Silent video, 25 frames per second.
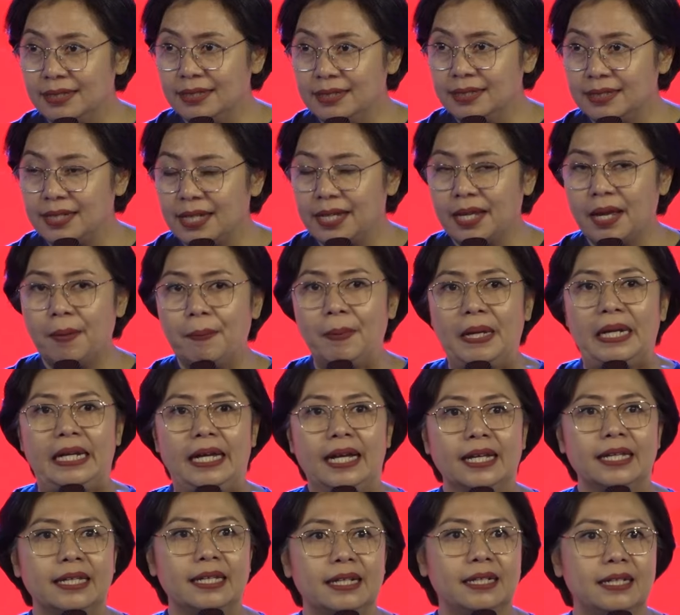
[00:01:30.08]
Sehingga pada
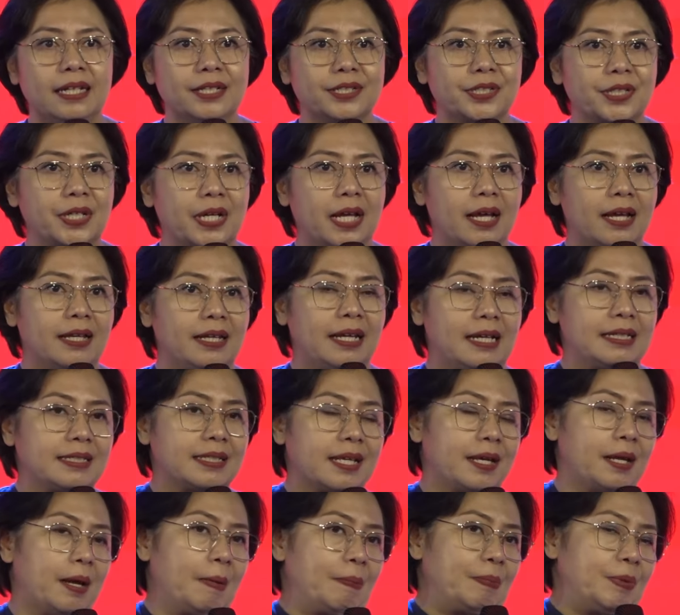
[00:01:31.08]
akhirnya saudara dan
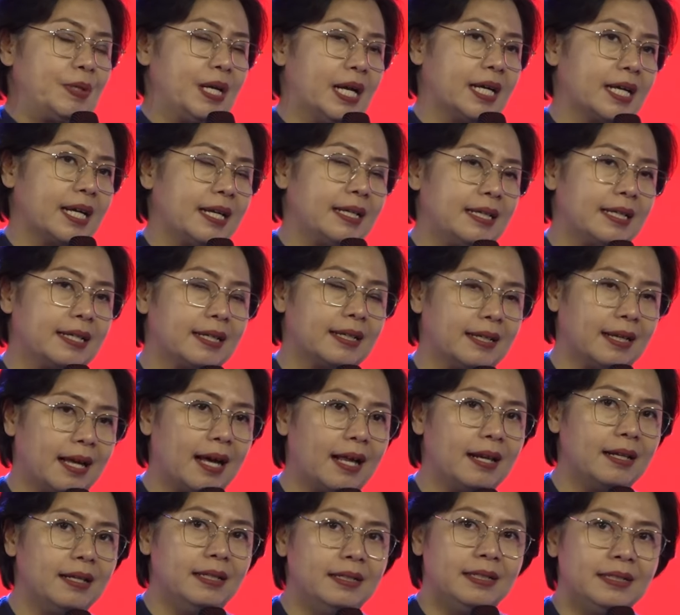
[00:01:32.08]
saya pun akan
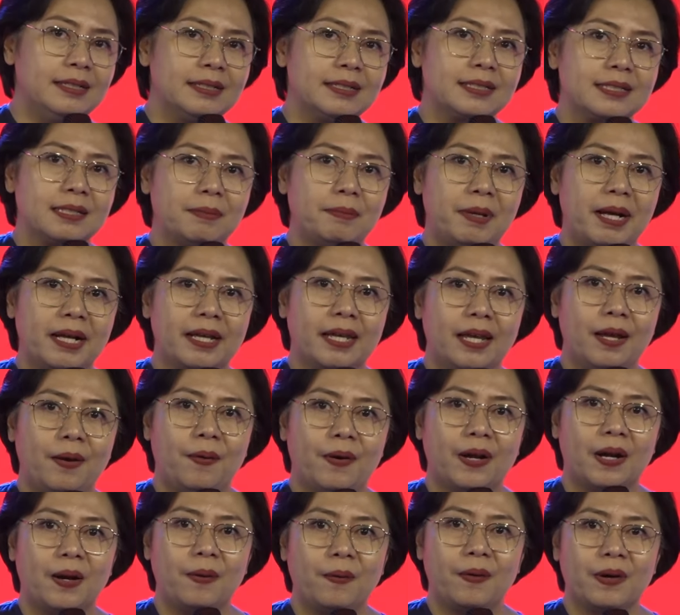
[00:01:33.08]
dikenal sebagai
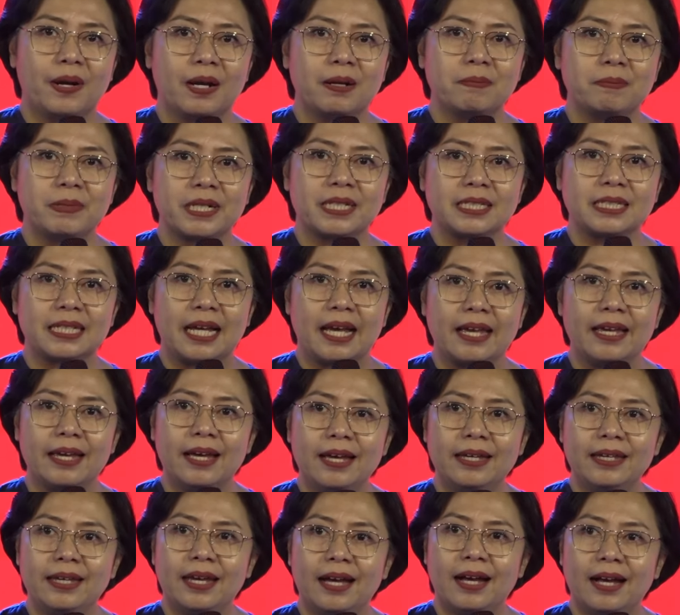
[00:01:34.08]
orang-orang
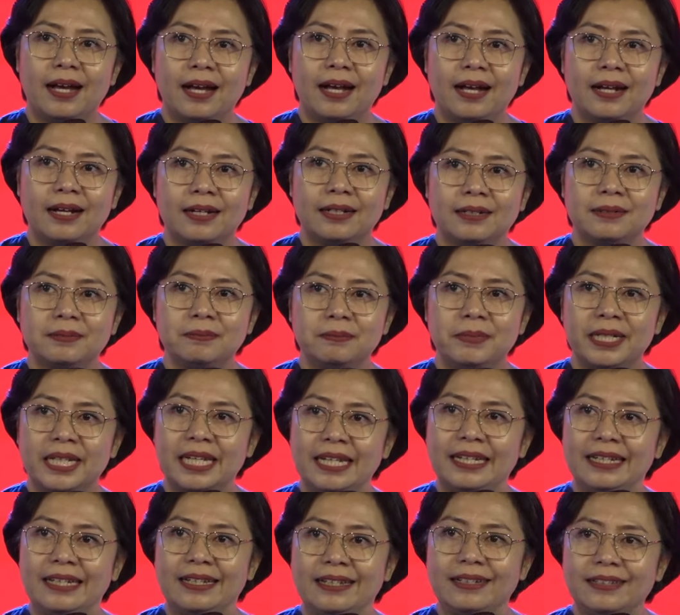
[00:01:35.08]
percaya yang
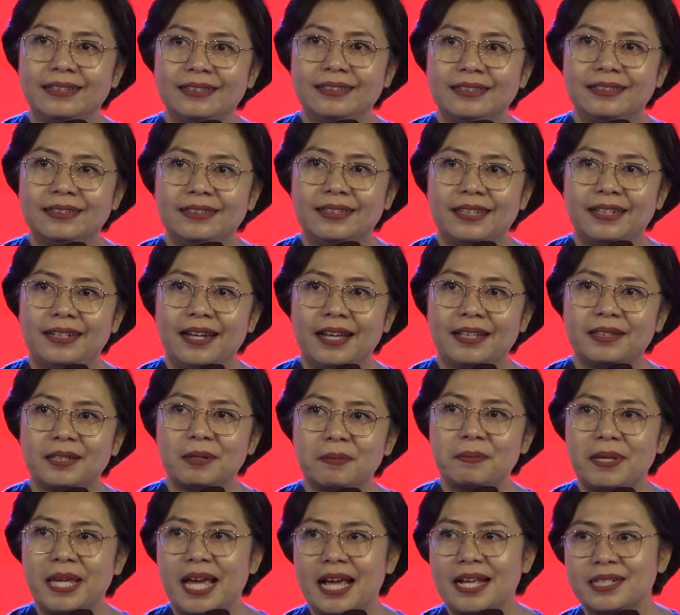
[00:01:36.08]
begini, tidak
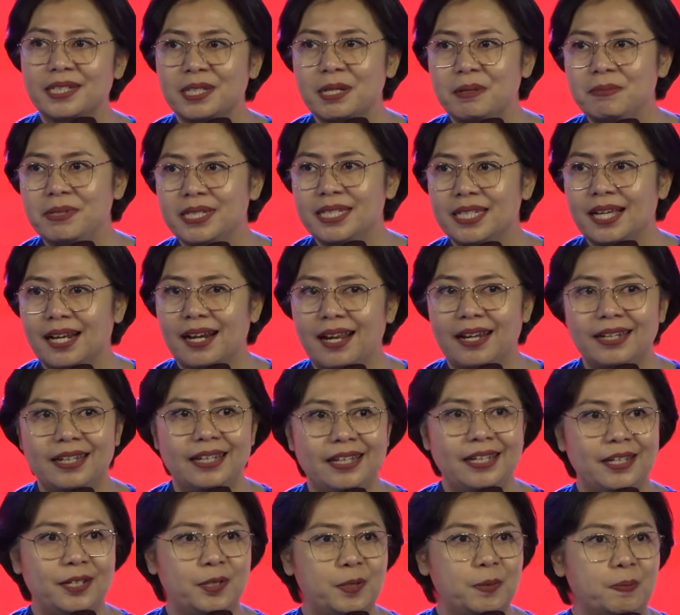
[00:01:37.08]
terbiasa menjalani
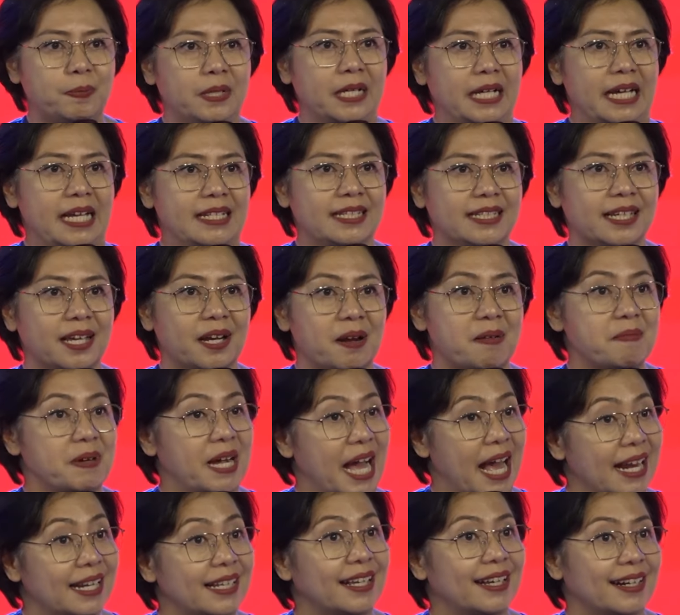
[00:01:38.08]
hidup dengan cara
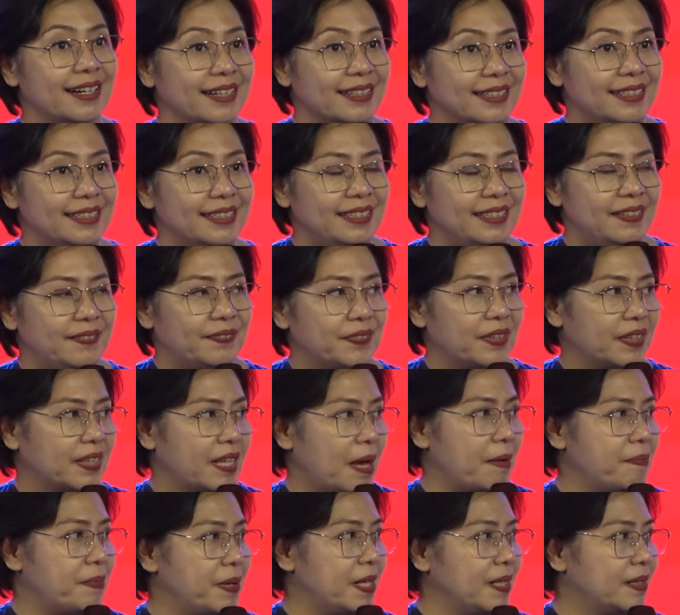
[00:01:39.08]
mengalir,
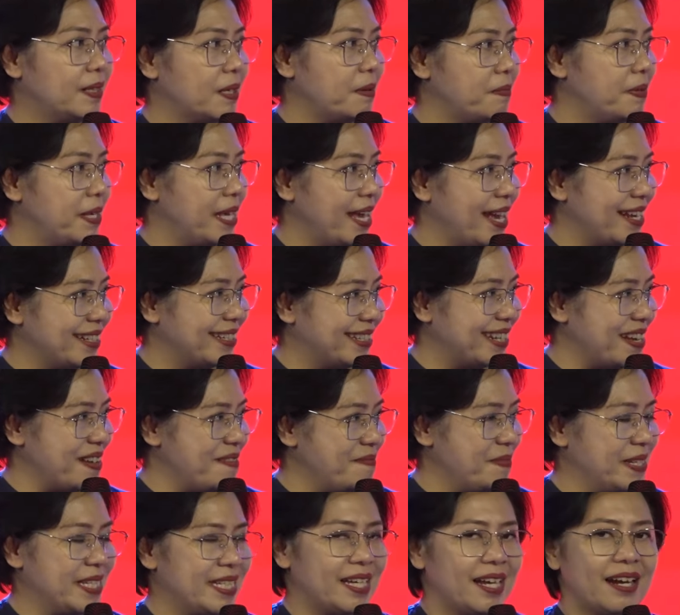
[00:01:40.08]
tetapi terbiasa
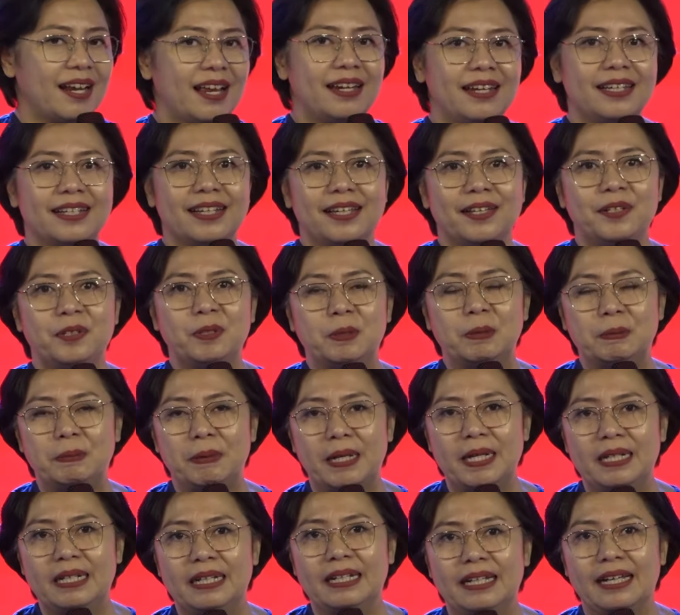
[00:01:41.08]
menjalani
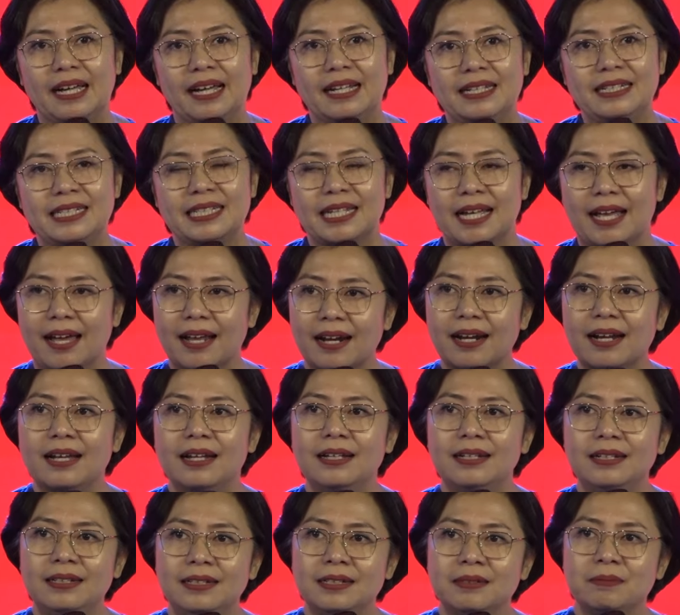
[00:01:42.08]
kehidupan dengan
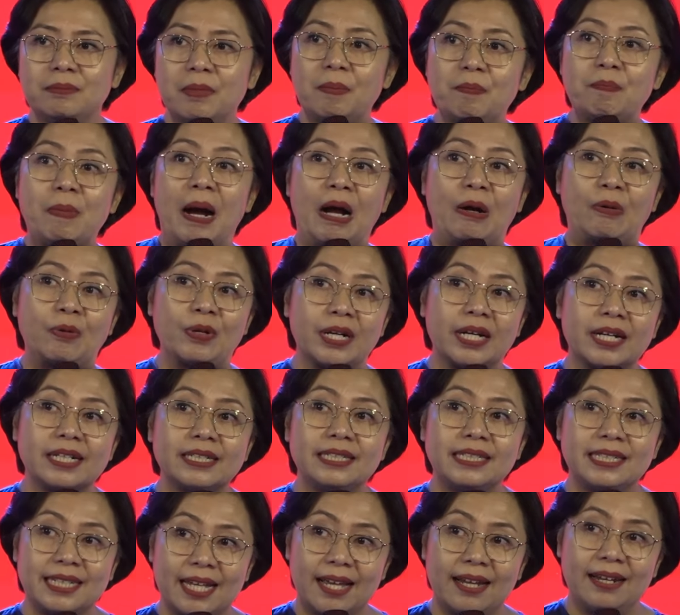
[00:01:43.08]
cara membangun
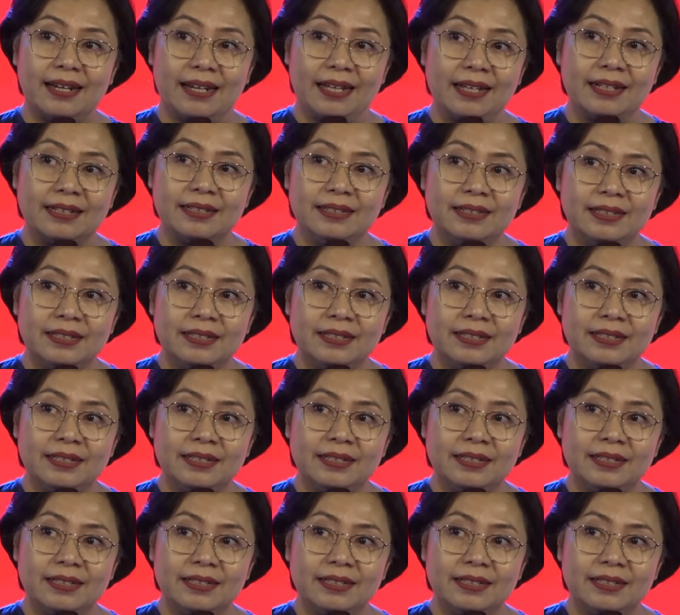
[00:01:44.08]
rencana.